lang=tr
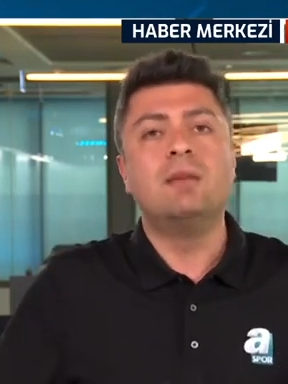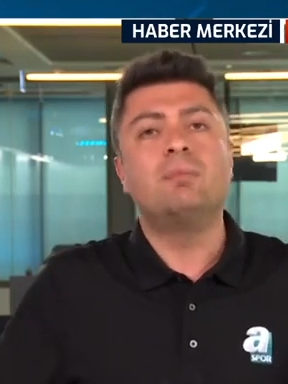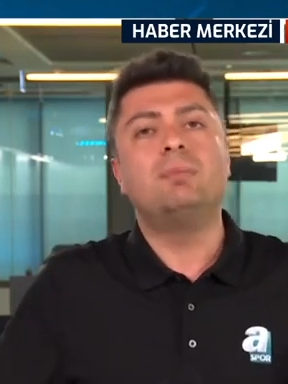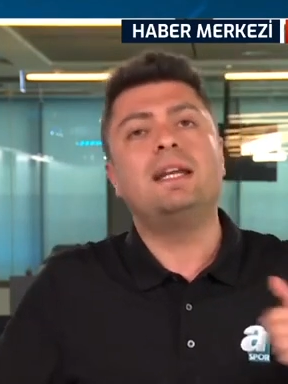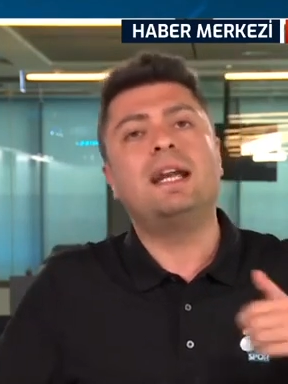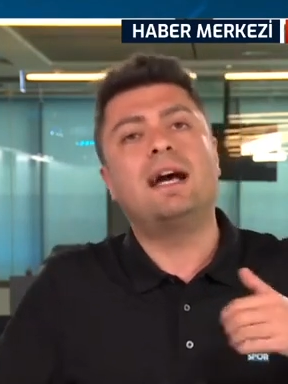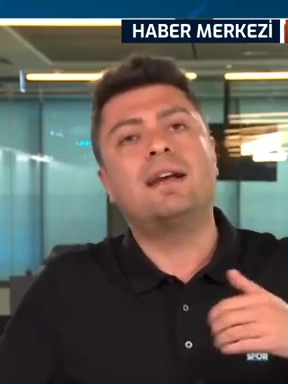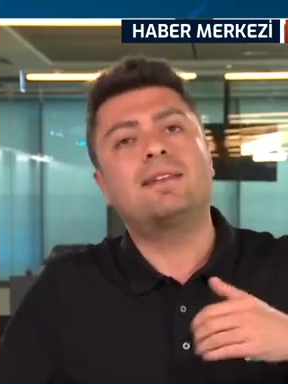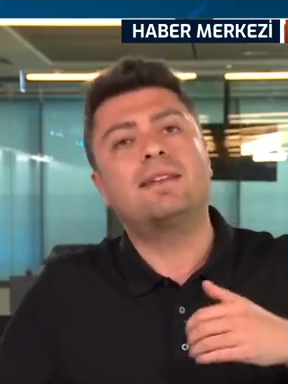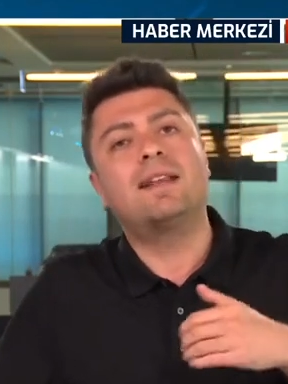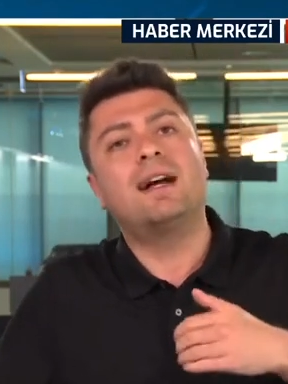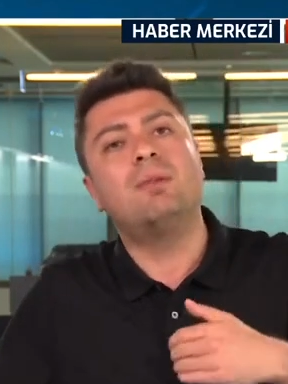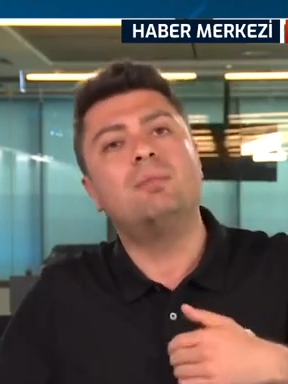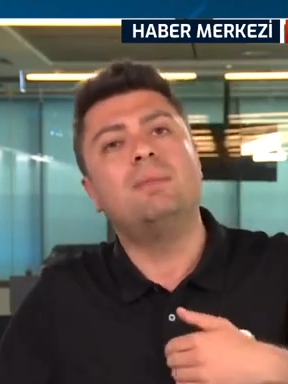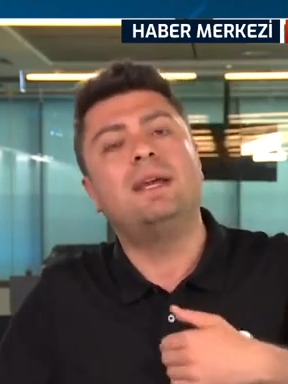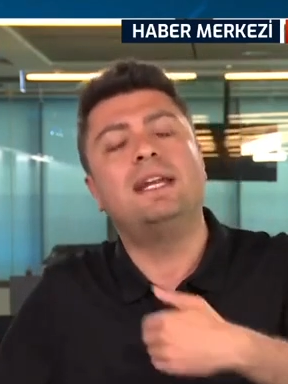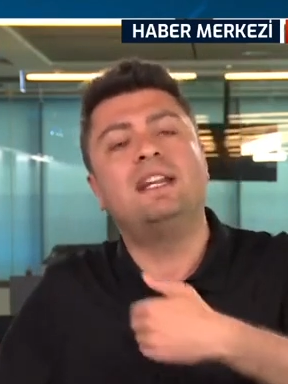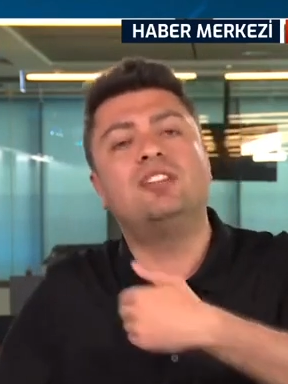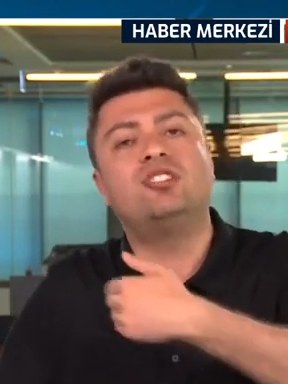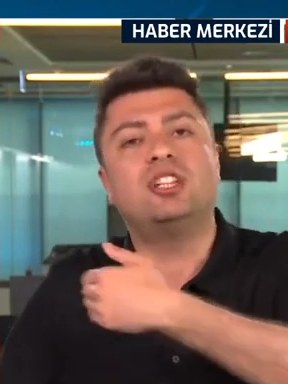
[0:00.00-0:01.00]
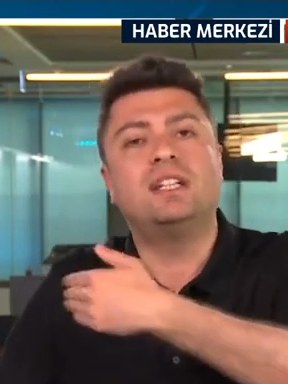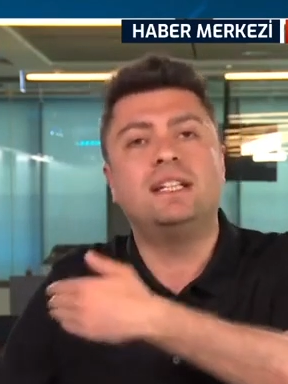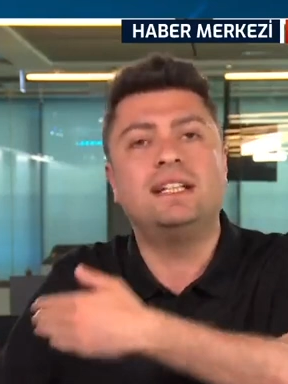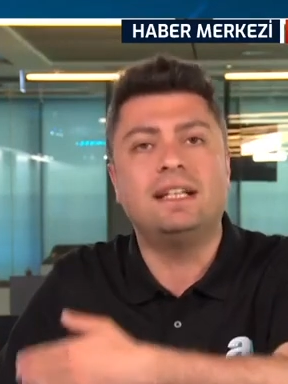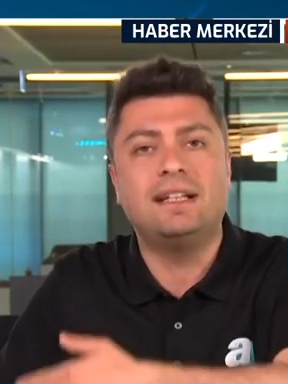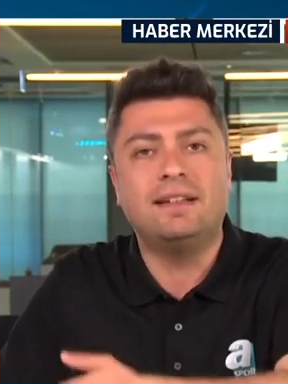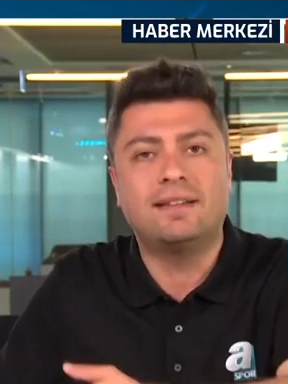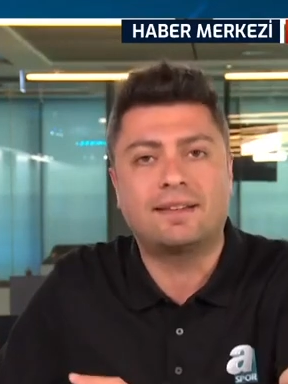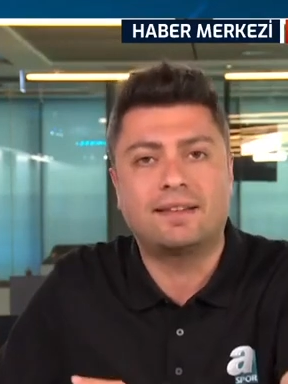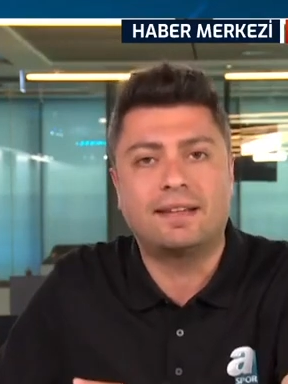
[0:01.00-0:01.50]
biraz daha
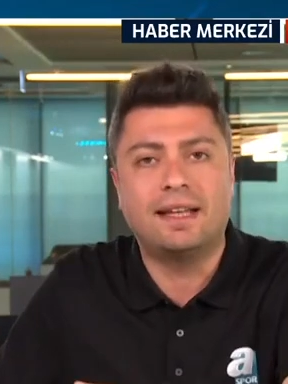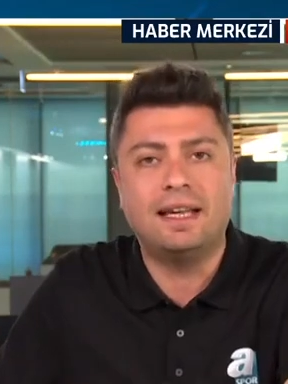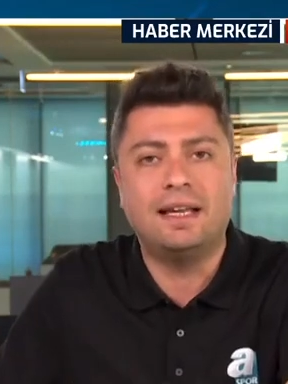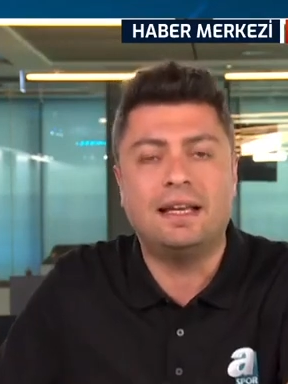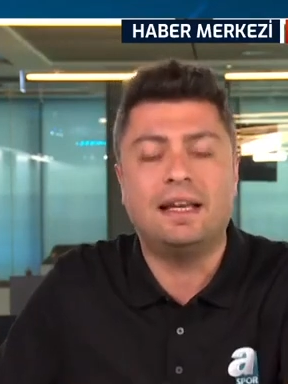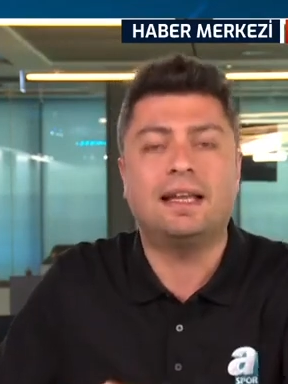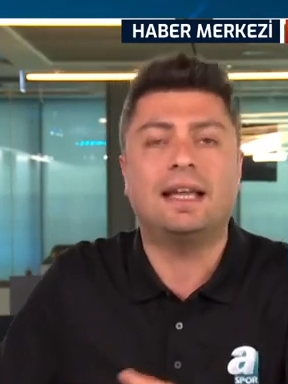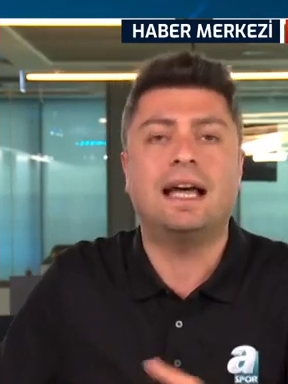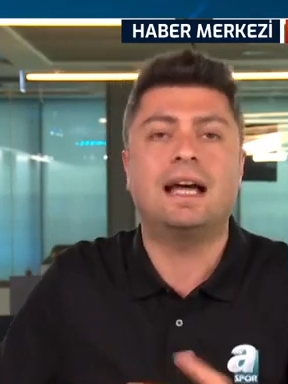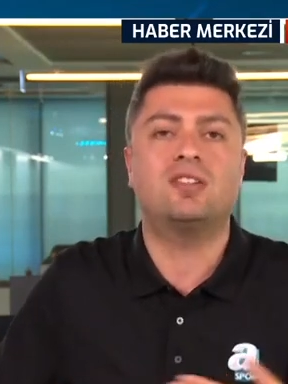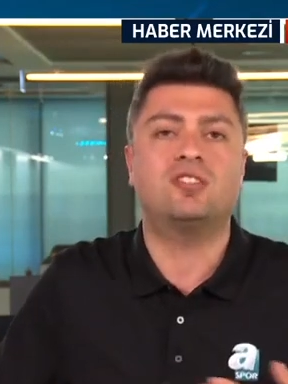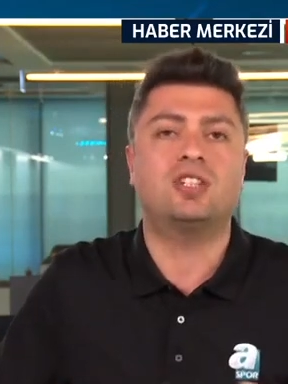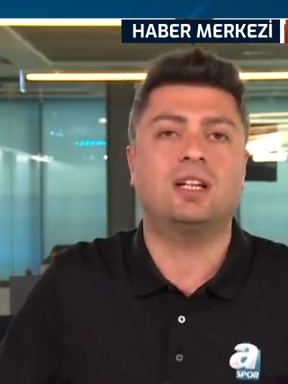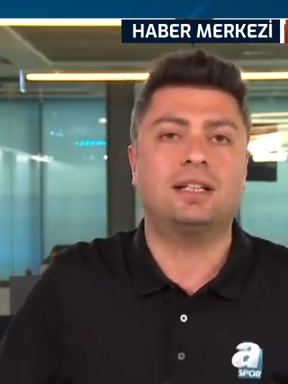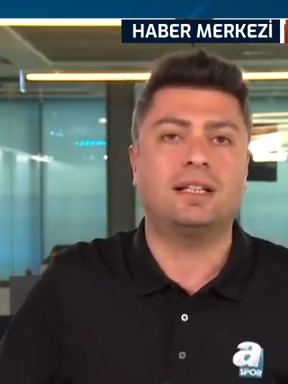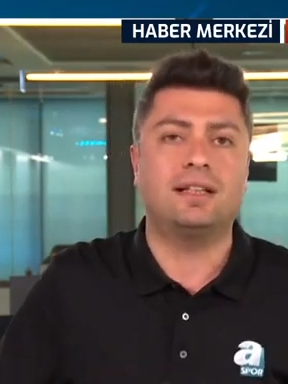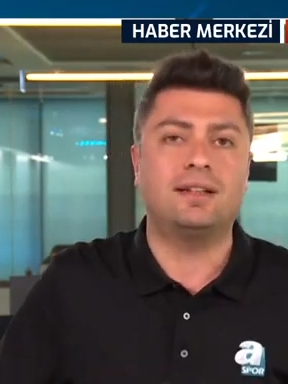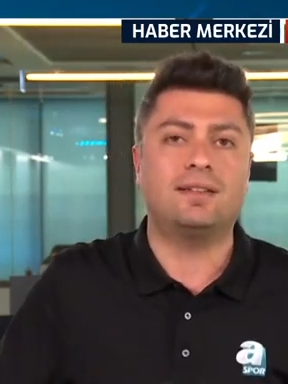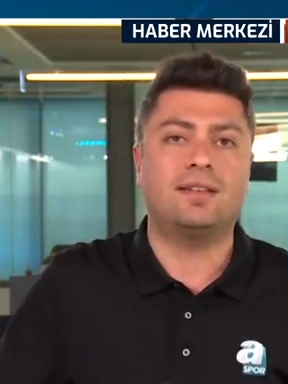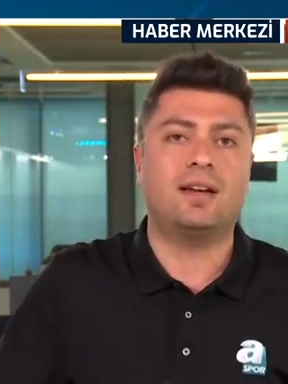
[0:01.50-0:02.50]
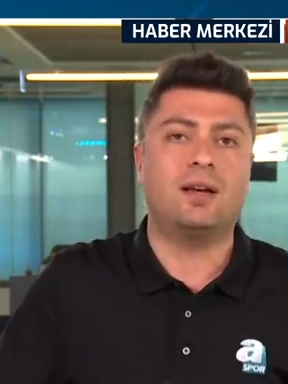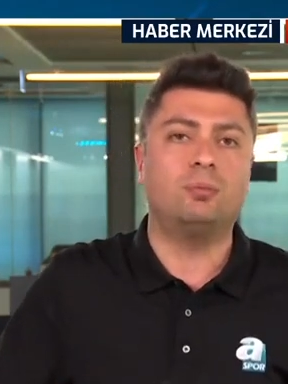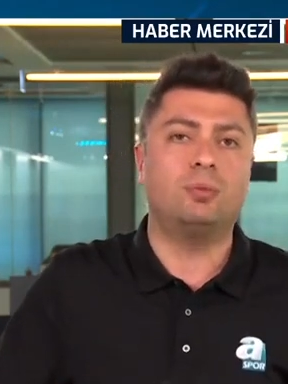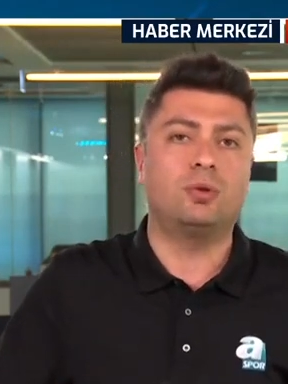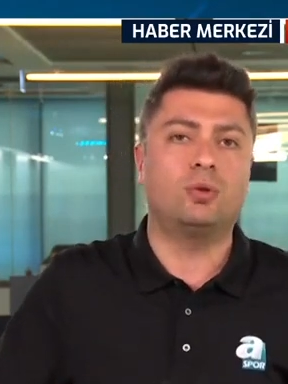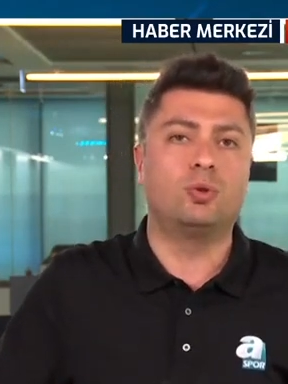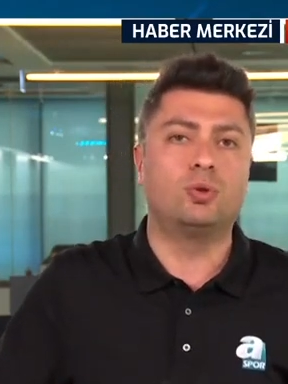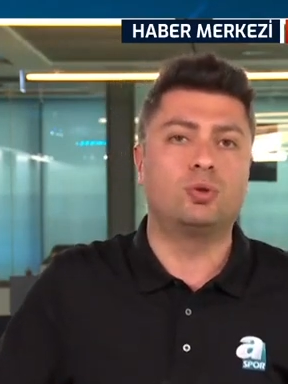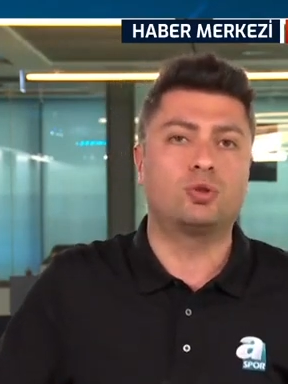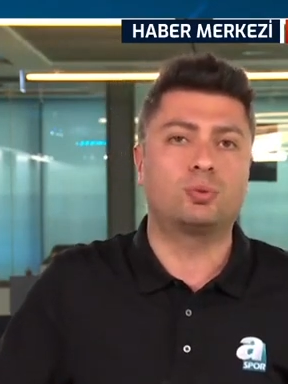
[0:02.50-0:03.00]
menajerinin isteğiyle gerçekleşen bir
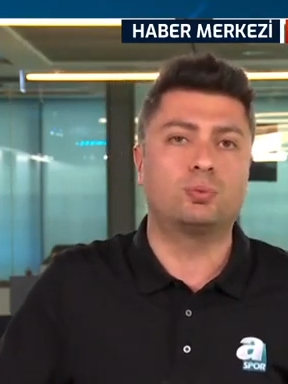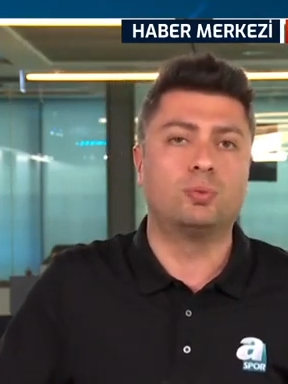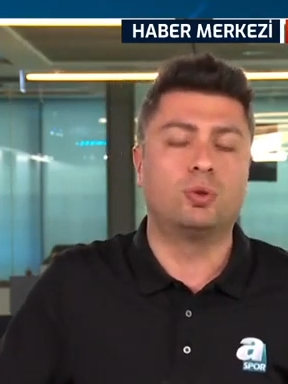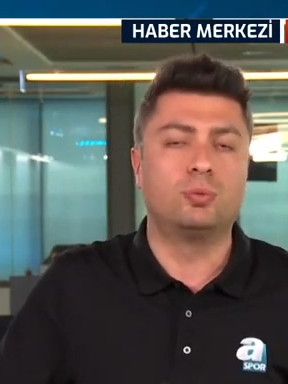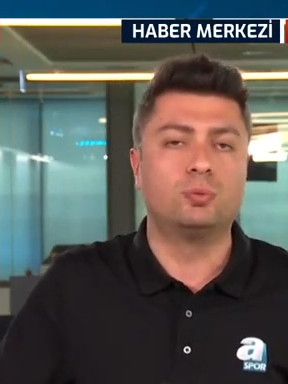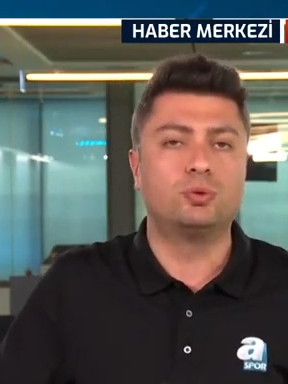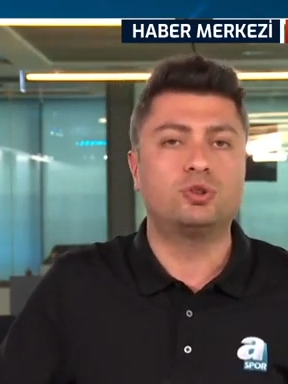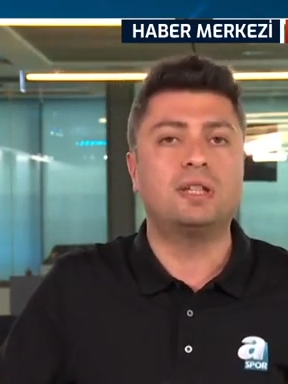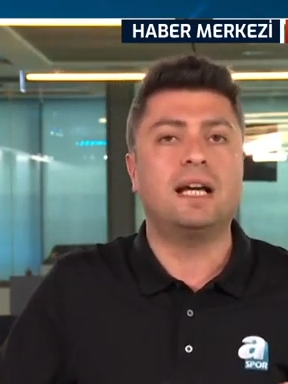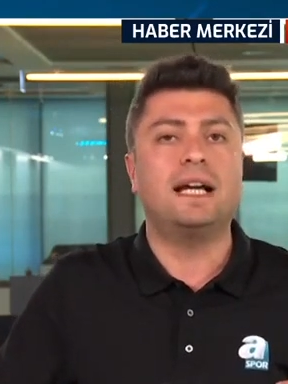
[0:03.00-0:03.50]
görüşme olmuş.